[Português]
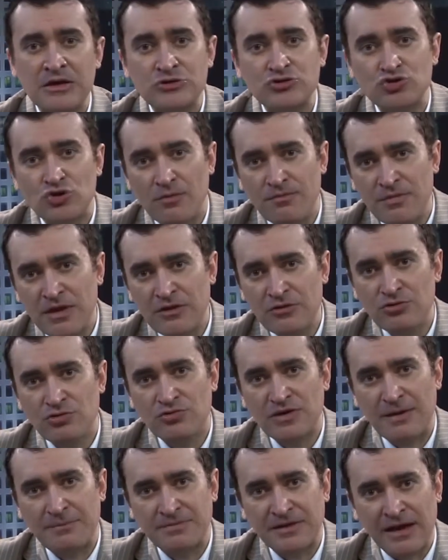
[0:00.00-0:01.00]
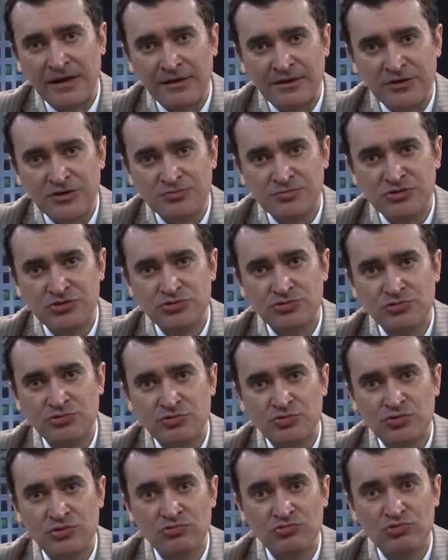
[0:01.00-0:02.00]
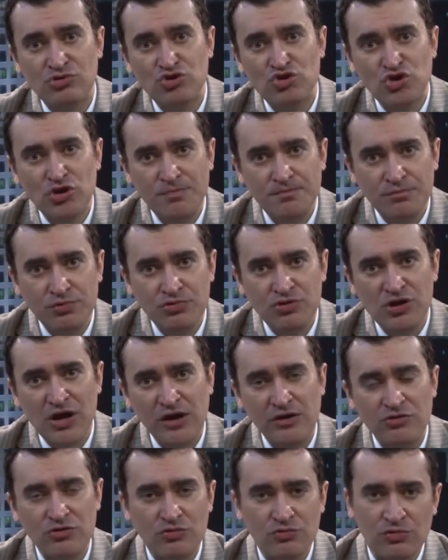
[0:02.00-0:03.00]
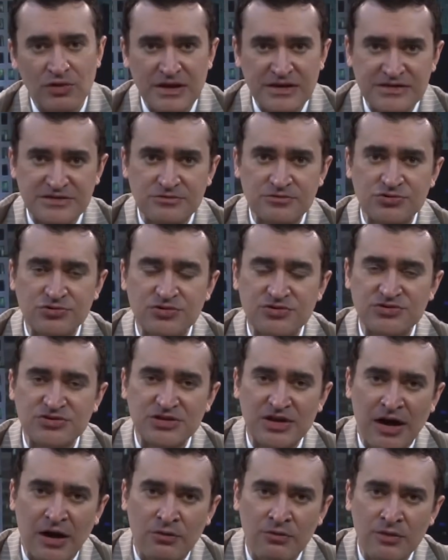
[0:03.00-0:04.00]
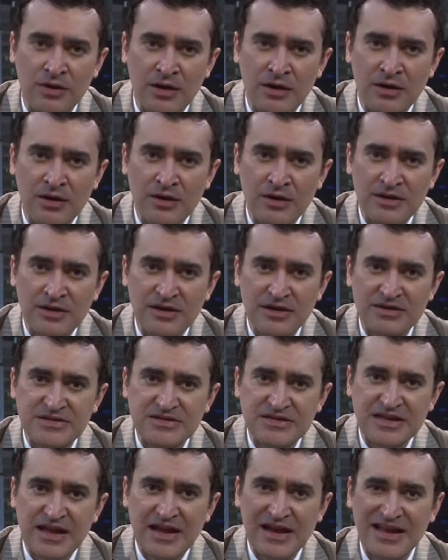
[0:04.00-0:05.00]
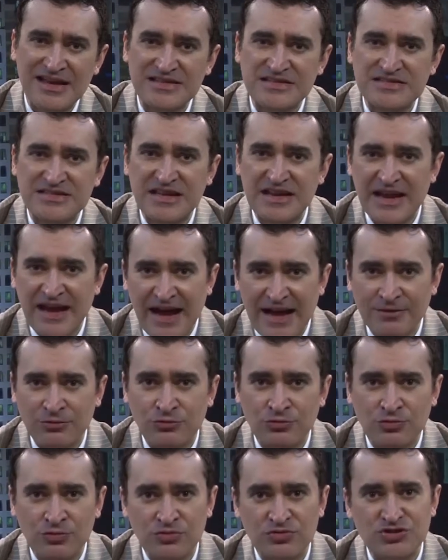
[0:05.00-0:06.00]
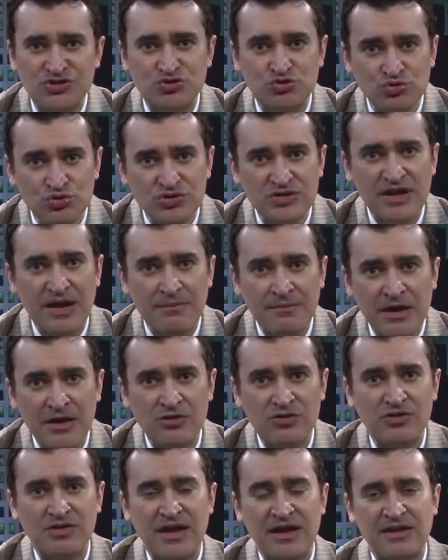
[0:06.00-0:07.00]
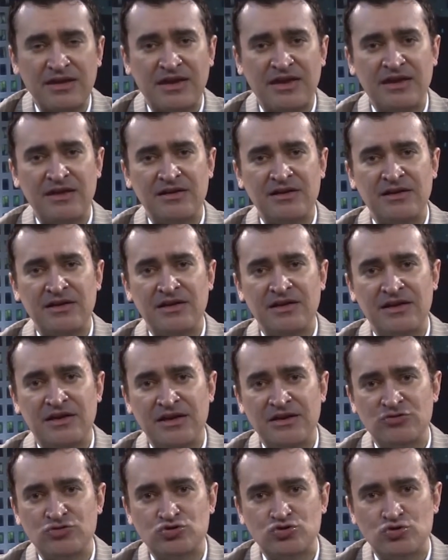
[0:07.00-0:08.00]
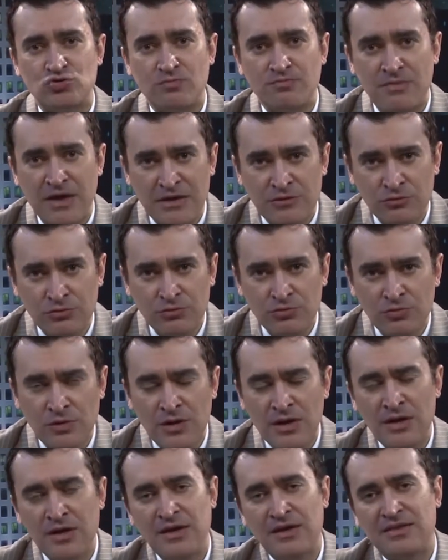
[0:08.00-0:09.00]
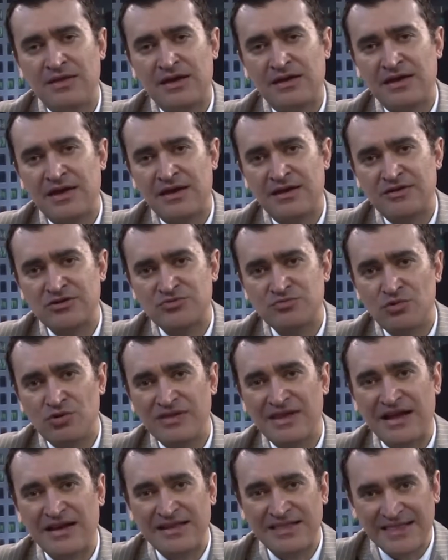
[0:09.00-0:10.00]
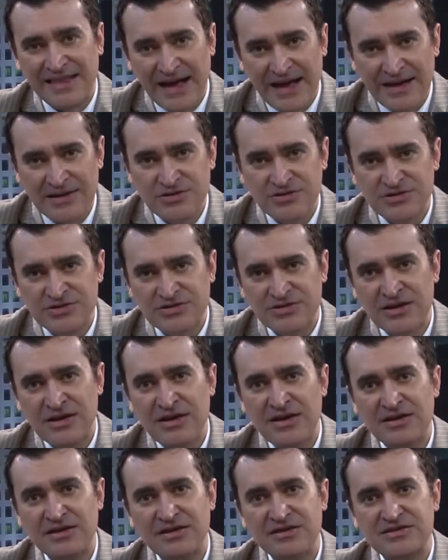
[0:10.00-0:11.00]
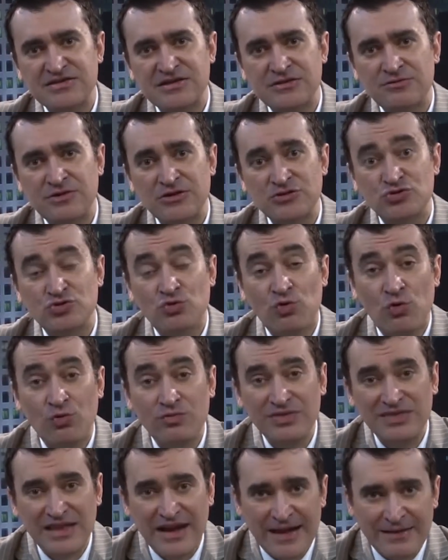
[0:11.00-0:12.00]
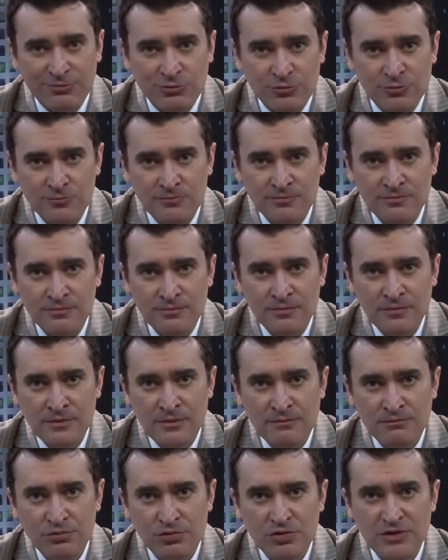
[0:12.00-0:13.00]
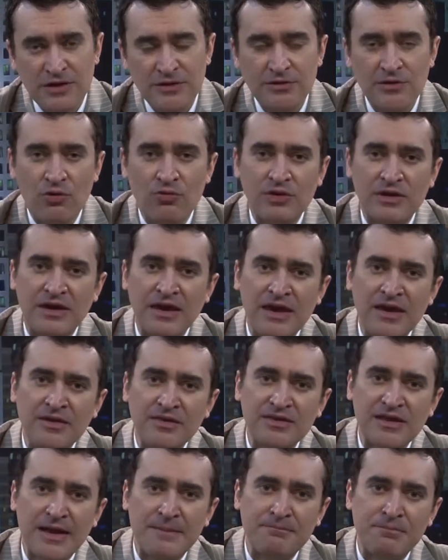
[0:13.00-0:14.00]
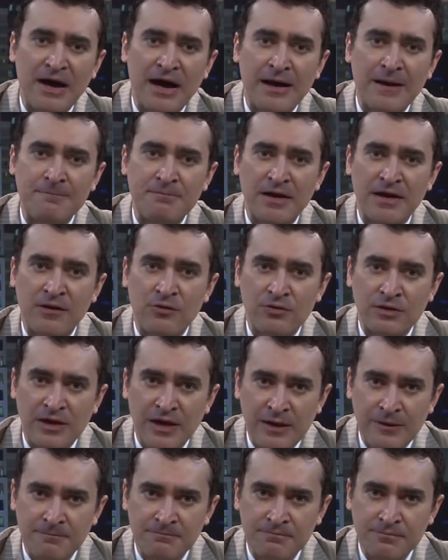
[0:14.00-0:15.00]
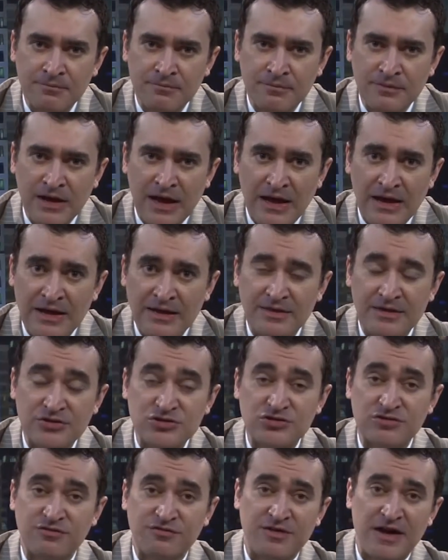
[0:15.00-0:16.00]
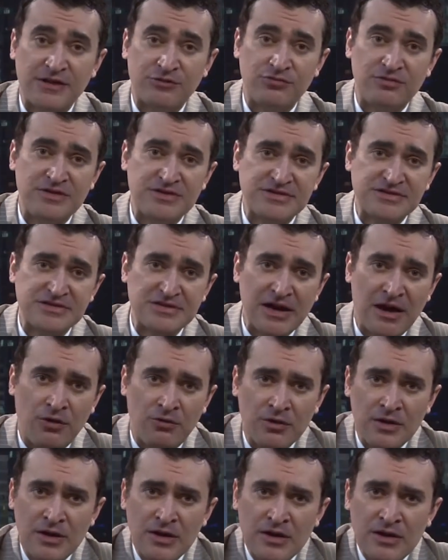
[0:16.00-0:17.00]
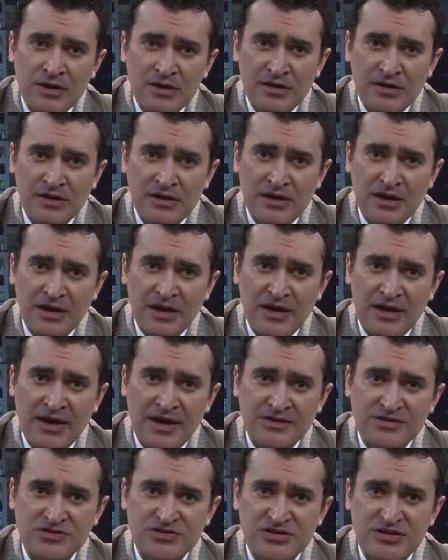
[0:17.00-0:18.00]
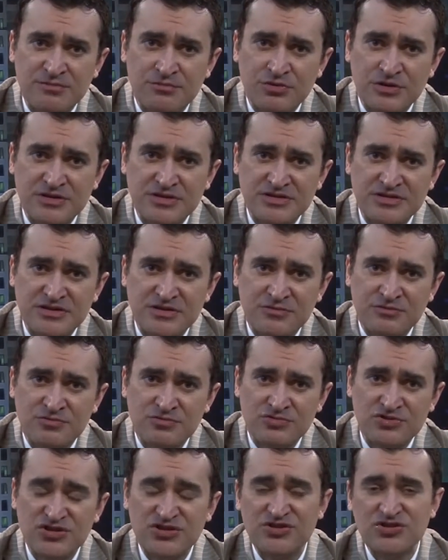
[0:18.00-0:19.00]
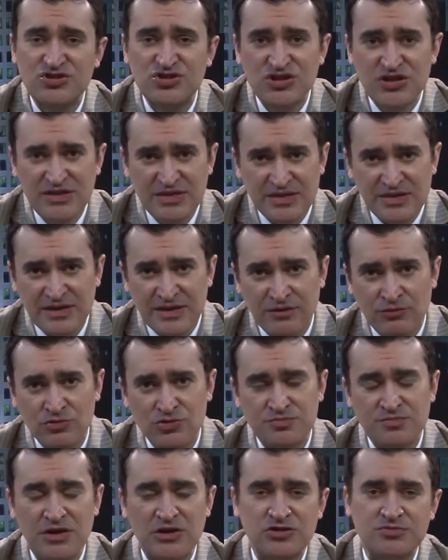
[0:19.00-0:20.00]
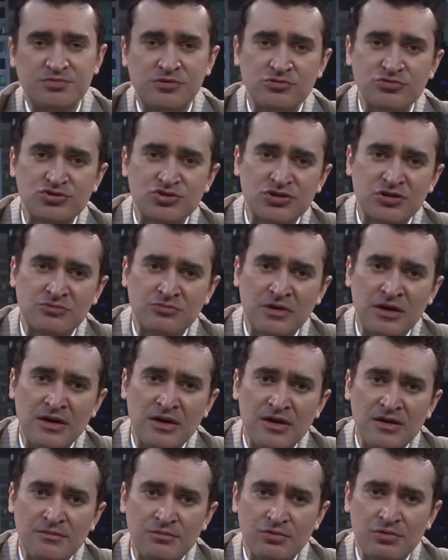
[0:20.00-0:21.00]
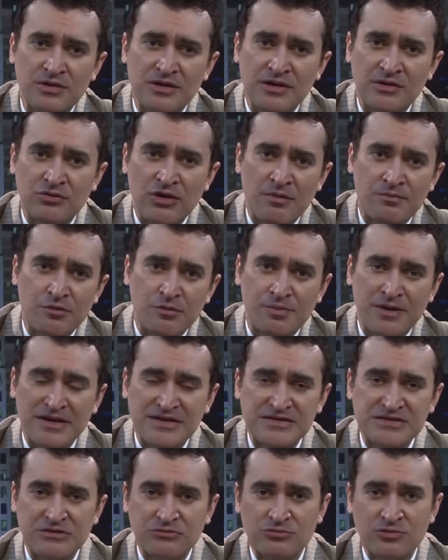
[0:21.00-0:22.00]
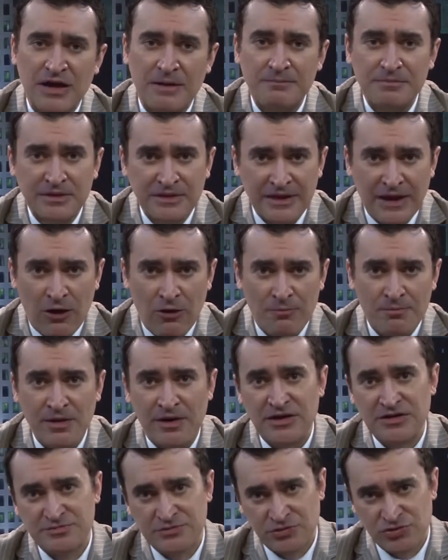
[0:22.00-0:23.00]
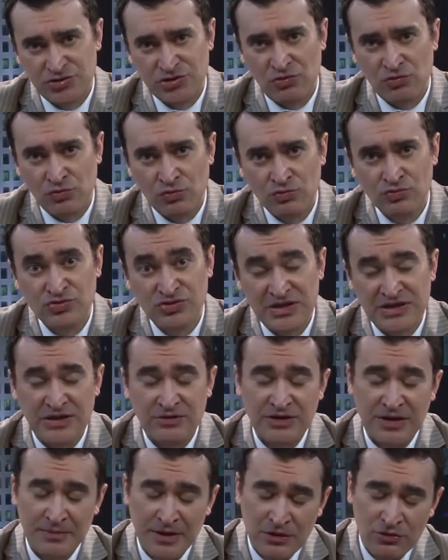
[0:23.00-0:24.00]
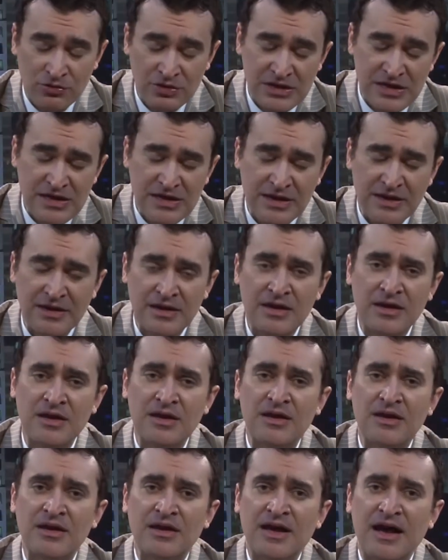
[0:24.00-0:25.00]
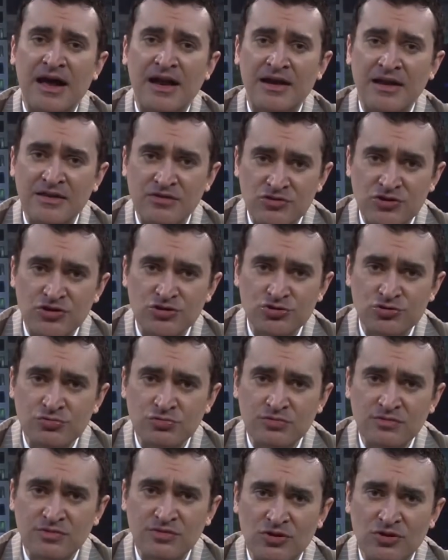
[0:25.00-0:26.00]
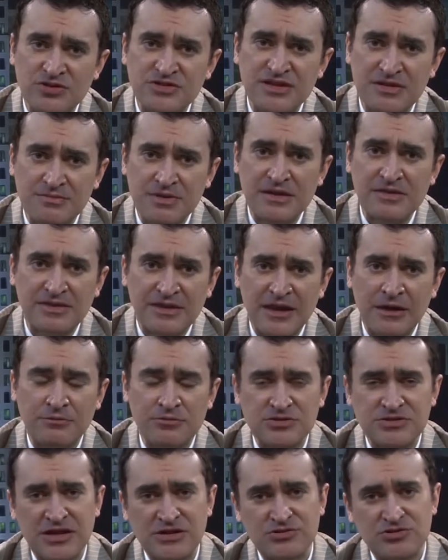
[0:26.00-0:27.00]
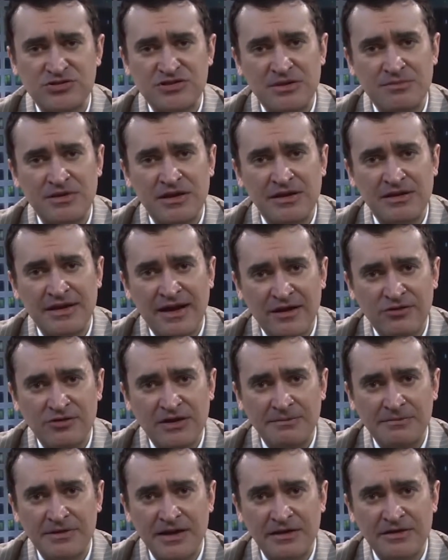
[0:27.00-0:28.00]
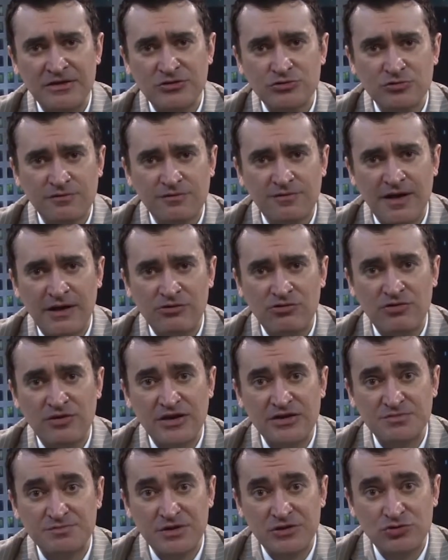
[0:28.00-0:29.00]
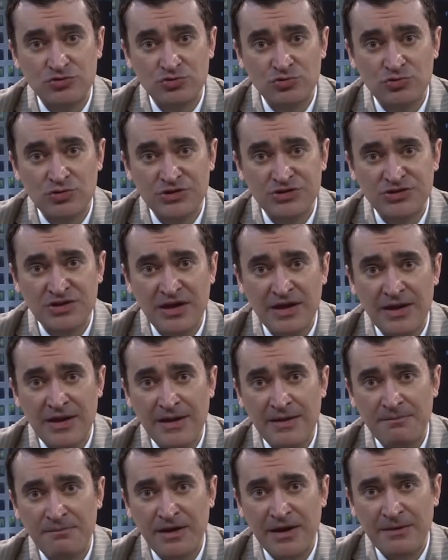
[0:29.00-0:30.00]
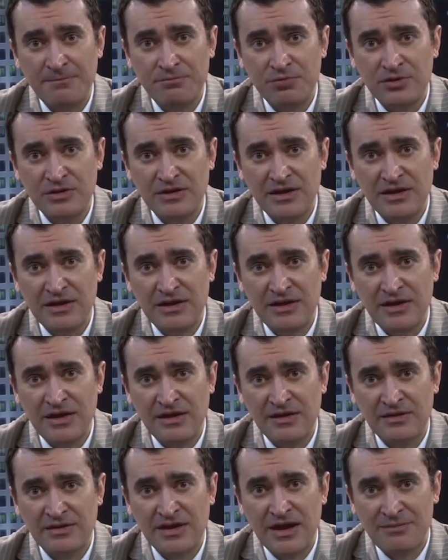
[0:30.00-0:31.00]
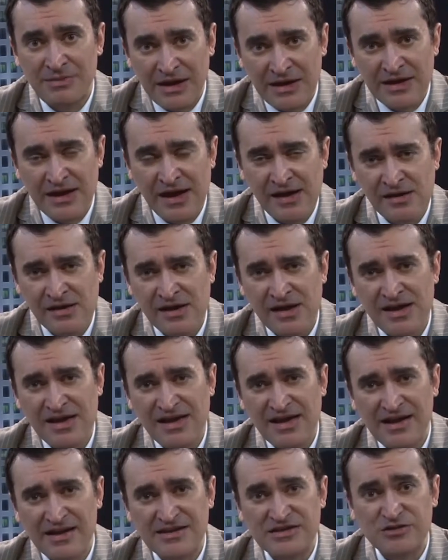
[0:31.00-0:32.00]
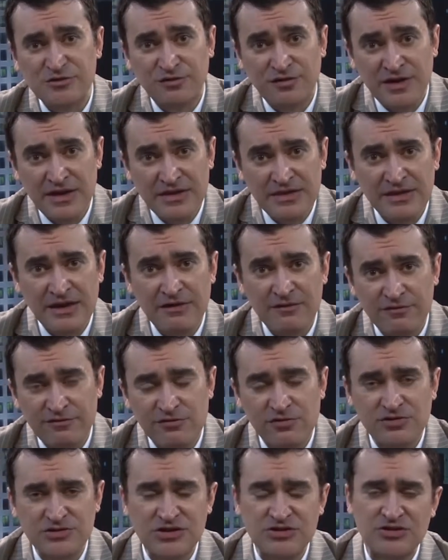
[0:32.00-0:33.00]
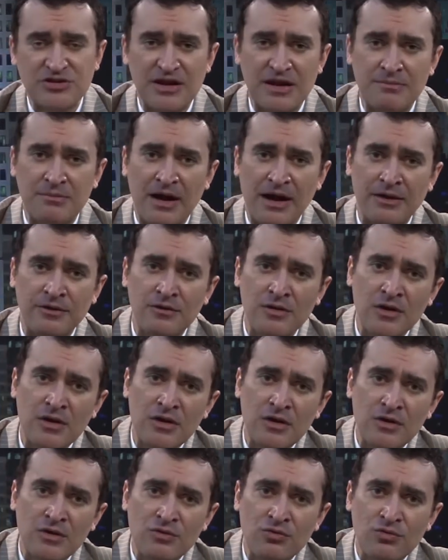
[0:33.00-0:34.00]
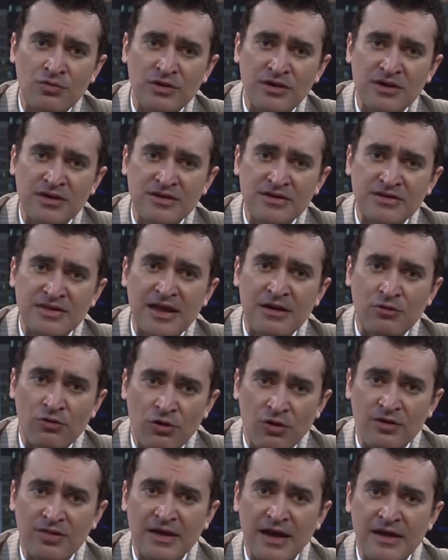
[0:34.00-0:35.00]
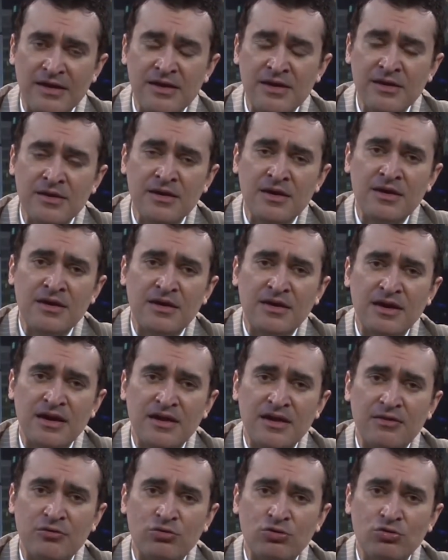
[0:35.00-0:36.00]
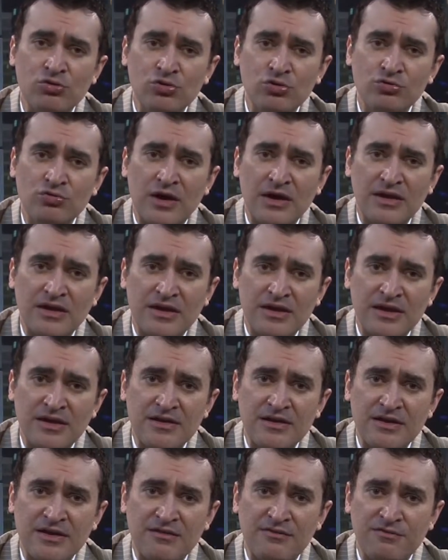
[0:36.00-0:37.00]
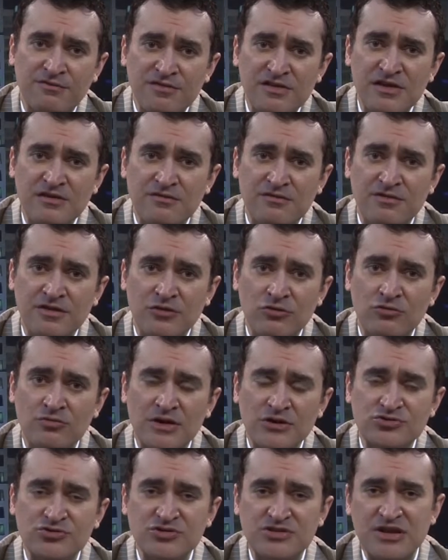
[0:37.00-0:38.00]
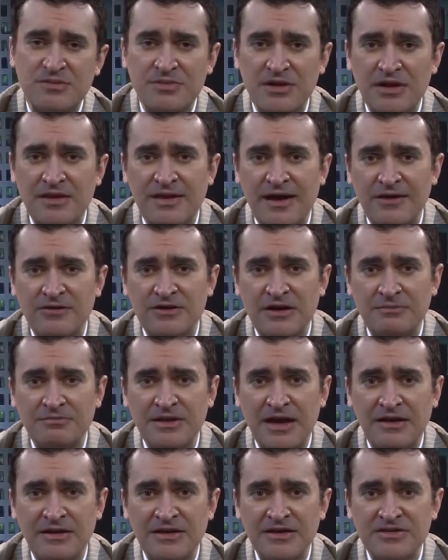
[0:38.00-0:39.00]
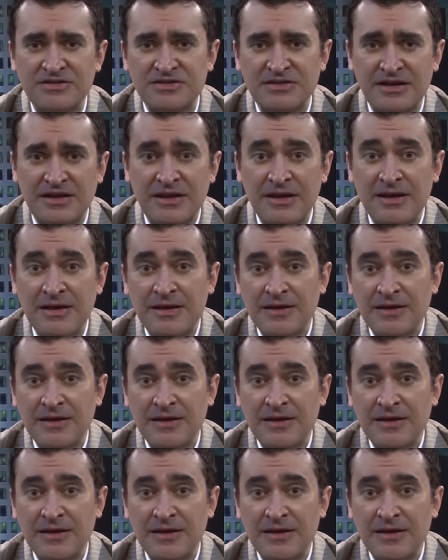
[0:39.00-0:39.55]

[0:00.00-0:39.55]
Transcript: Somente o capitalismo estrutura um tipo de articulação social que está lastreado justamente naquele instrumento, naquelas modalidades que são as do contrato. Portanto, alguém trabalha para alguém, além deste fato inicial que é a distribuição distinta dos meios de produção, portanto, a apropriação do capital pelas mãos de alguns e não da maioria. Além disso, nós também temos na sociabilidade capitalista o fato de que as pessoas, para poderem trabalhar, elas vendem força de trabalho. O que decorre daí é que todo aquele que vive numa sociabilidade capitalista,